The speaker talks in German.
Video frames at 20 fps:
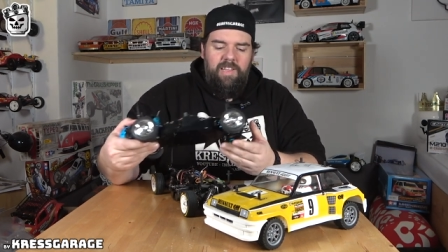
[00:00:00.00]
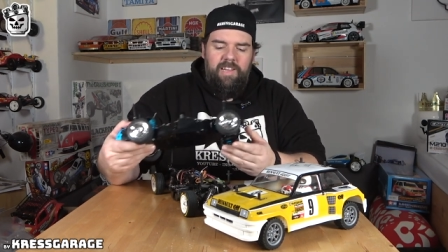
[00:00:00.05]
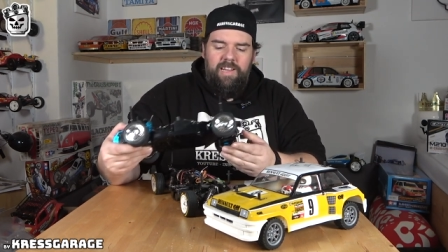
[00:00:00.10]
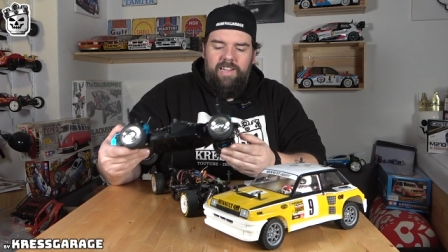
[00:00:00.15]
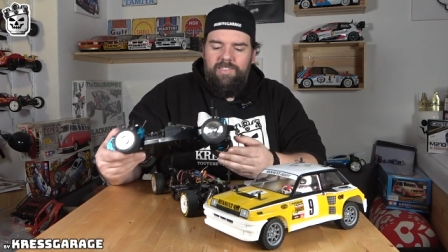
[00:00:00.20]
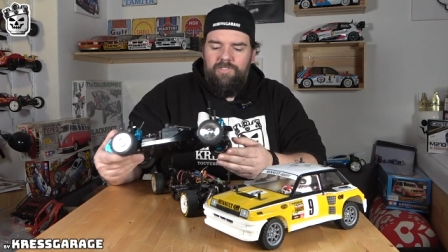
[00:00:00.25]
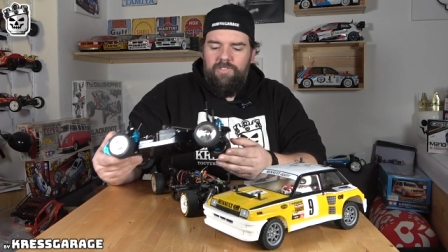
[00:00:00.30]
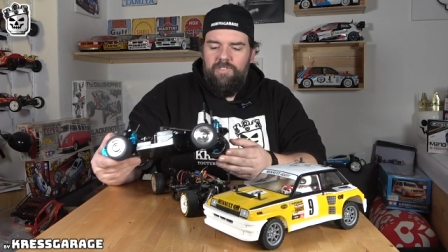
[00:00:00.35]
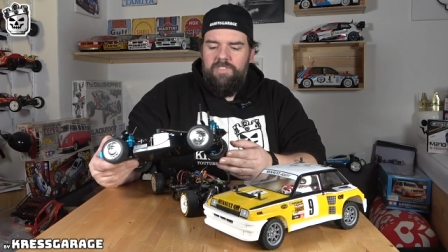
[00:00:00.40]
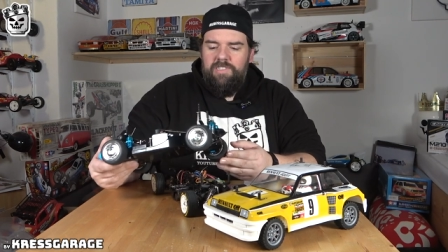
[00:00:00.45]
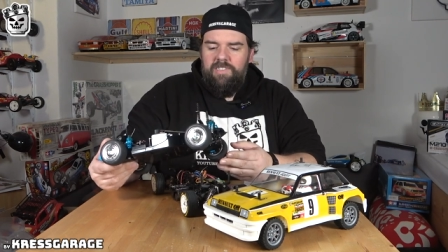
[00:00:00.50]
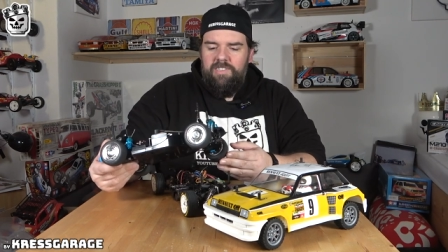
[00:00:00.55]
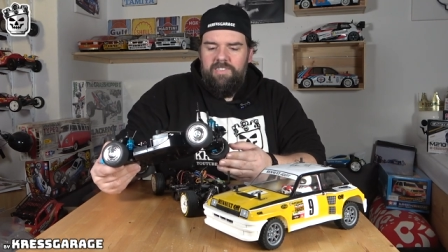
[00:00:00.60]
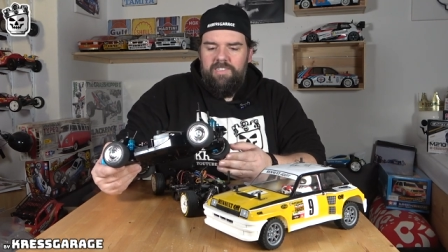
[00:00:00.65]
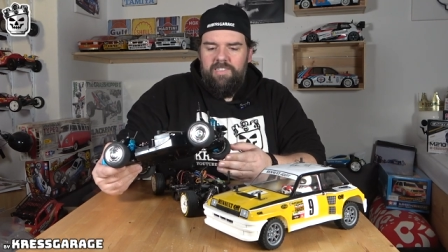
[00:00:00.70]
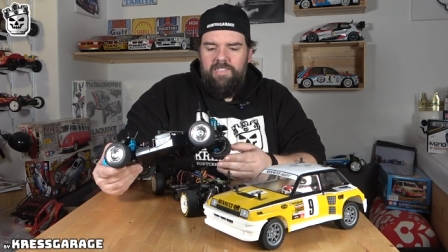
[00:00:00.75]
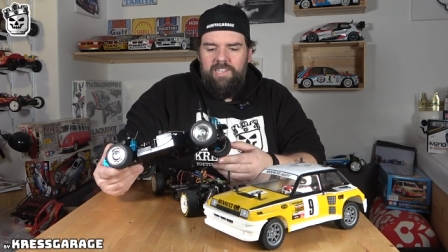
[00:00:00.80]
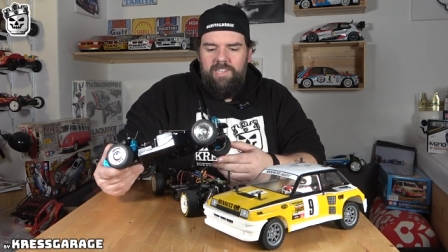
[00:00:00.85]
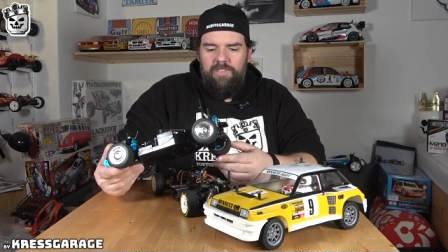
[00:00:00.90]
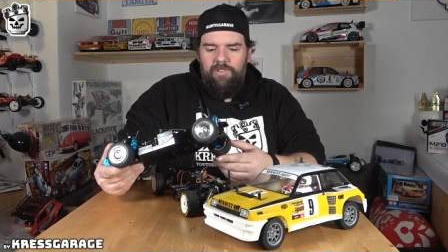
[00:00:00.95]
Ansonsten
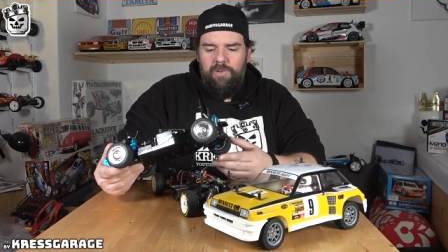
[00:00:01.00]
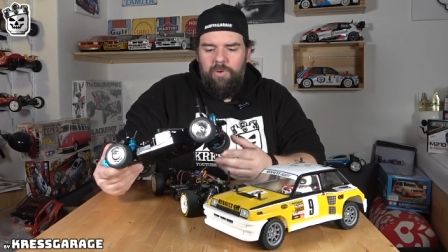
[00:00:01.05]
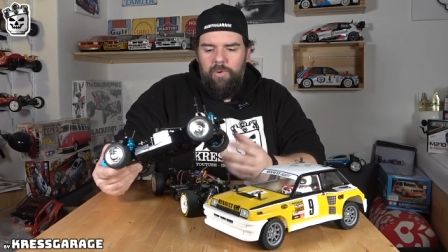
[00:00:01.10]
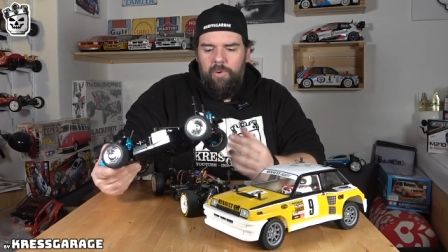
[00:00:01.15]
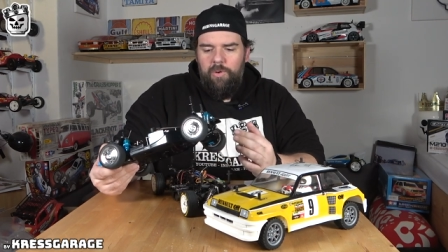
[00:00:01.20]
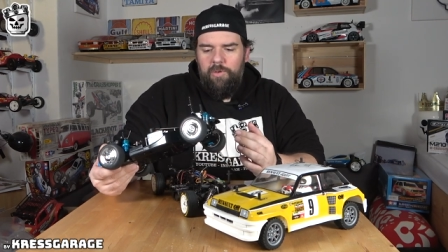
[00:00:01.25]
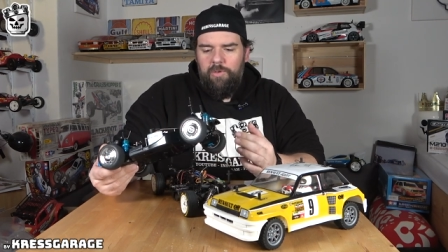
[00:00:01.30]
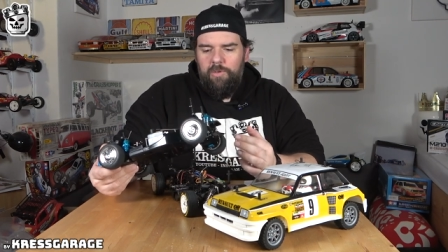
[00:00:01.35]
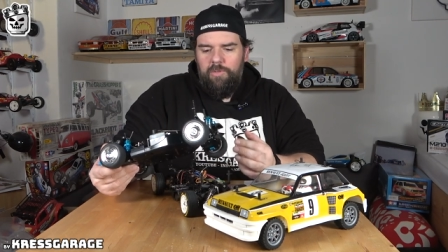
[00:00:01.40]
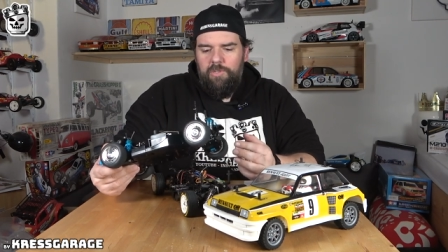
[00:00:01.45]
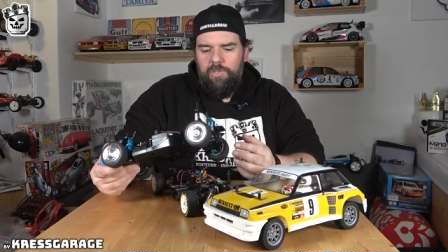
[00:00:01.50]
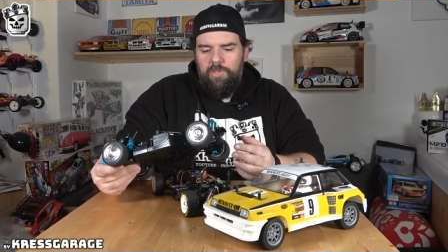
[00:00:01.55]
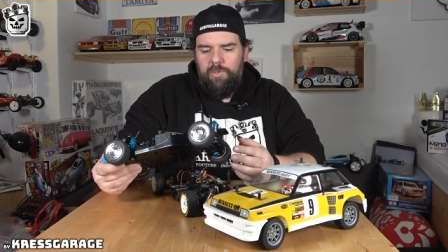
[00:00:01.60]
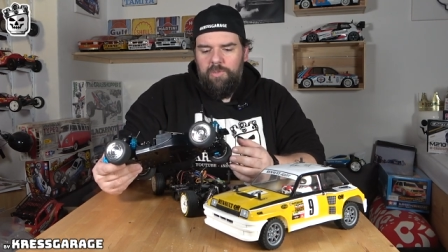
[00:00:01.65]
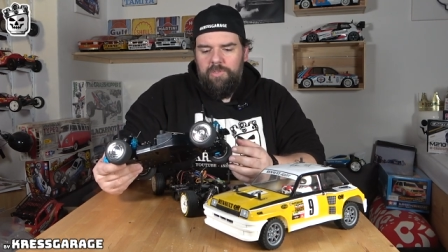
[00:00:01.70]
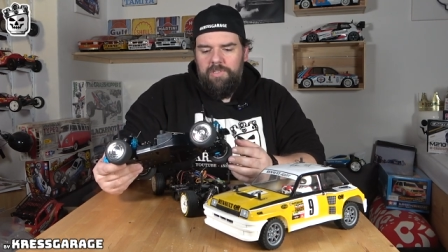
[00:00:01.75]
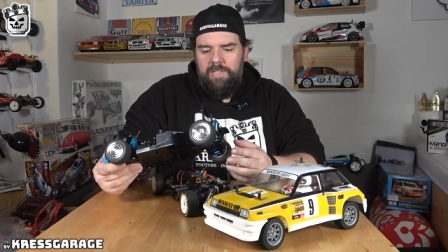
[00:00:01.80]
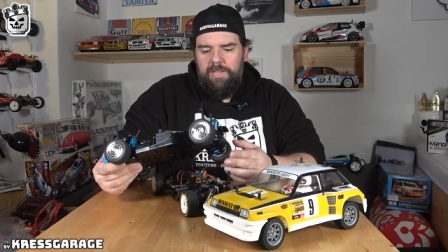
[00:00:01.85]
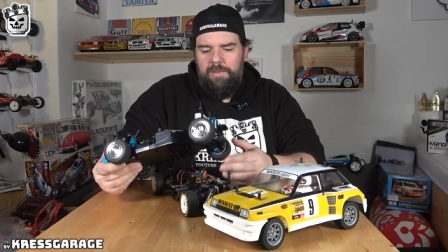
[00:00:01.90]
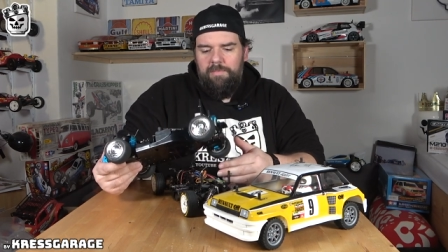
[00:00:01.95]
sind hier noch
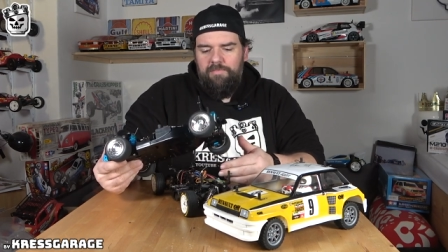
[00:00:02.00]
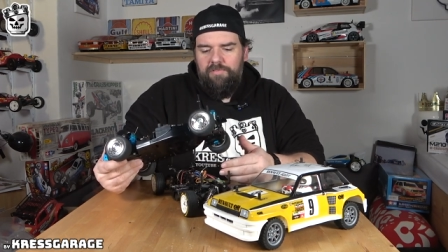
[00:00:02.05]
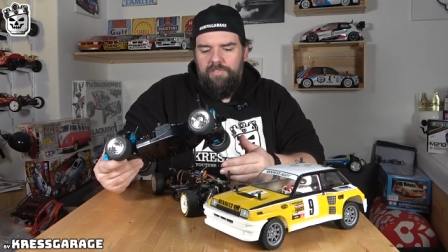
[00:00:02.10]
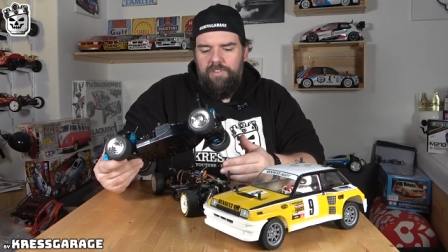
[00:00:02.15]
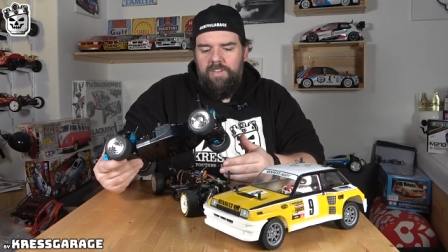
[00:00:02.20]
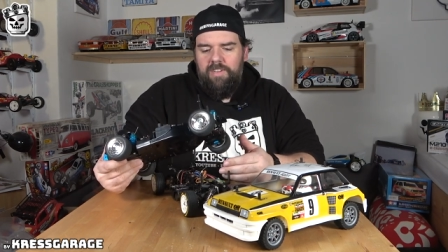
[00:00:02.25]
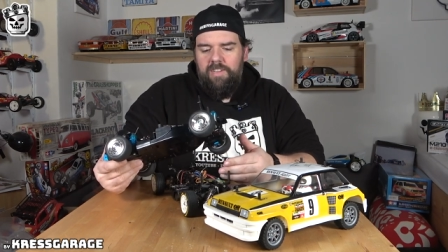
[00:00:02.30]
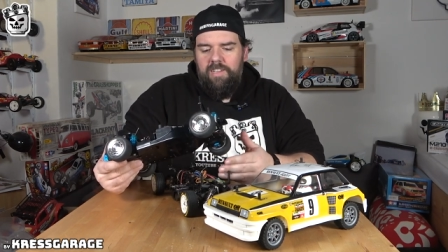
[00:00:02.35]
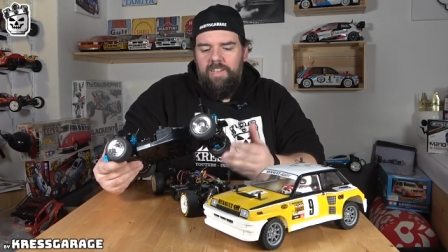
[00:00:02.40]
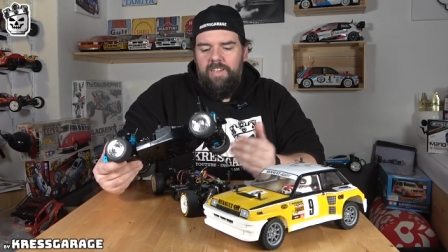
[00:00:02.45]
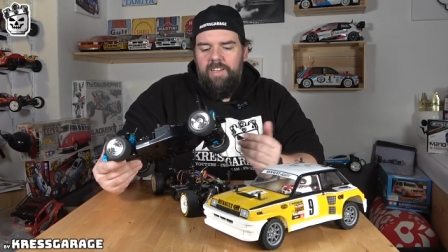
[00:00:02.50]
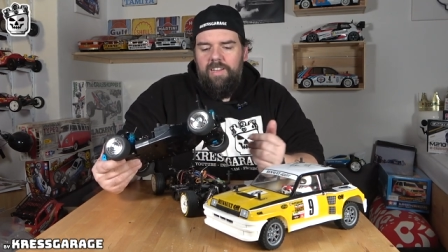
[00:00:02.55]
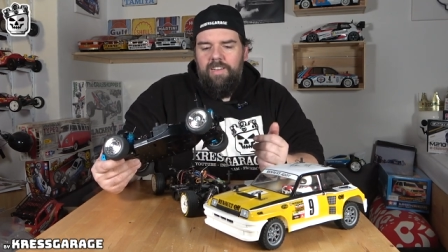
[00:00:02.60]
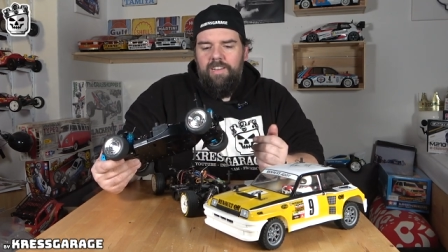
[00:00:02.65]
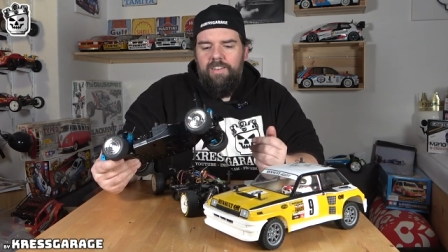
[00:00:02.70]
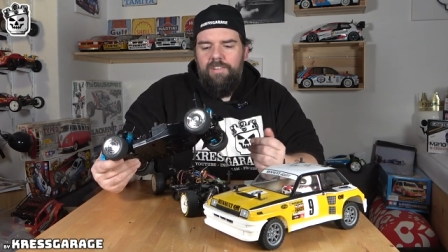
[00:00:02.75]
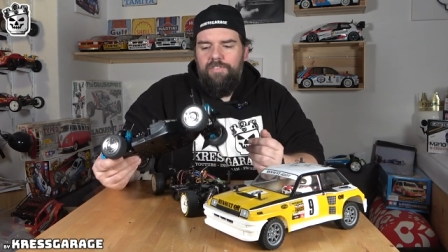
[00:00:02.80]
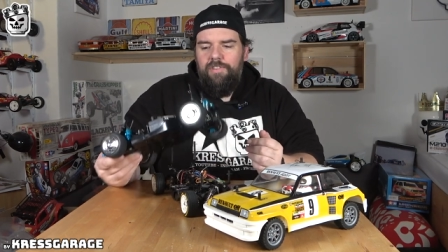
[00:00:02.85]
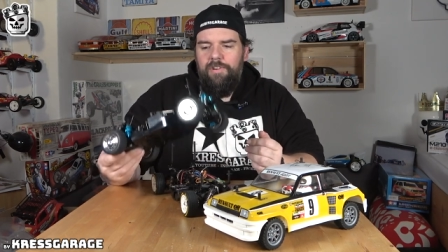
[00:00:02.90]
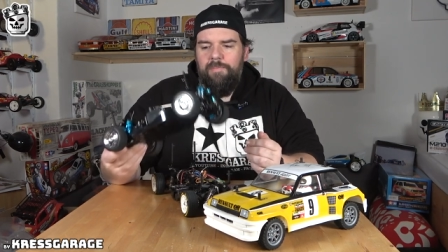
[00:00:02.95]
Öldruckstoßdämpfer
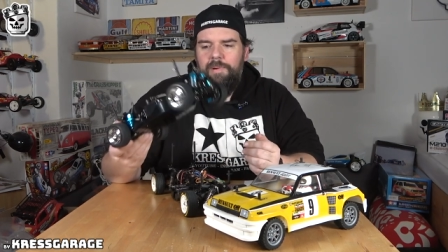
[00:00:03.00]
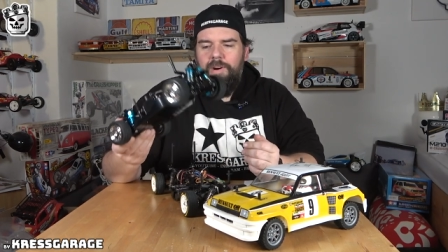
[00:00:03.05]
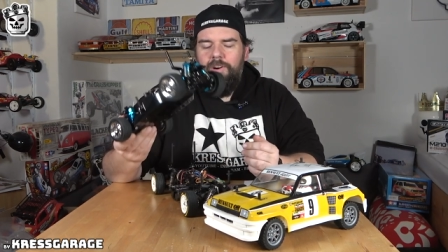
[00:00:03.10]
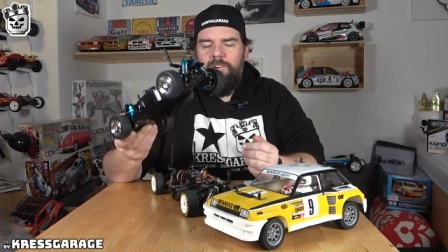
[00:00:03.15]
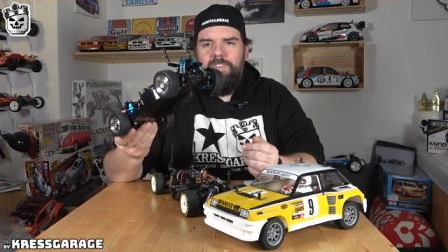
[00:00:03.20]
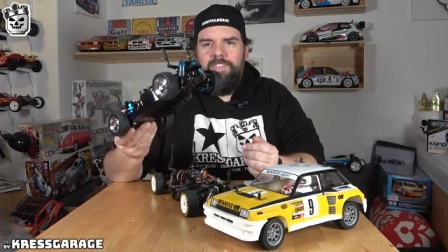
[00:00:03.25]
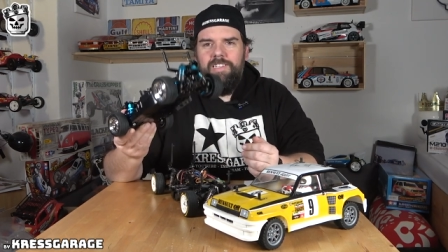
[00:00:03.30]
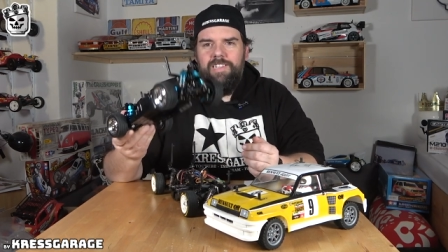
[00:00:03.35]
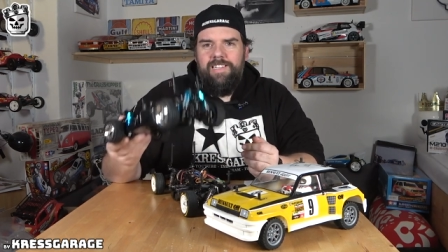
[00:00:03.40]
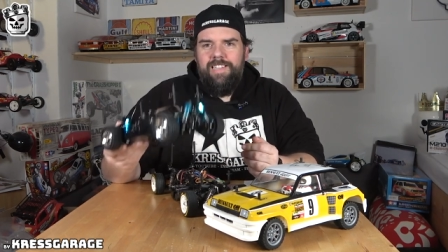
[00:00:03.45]
äh, verbaut.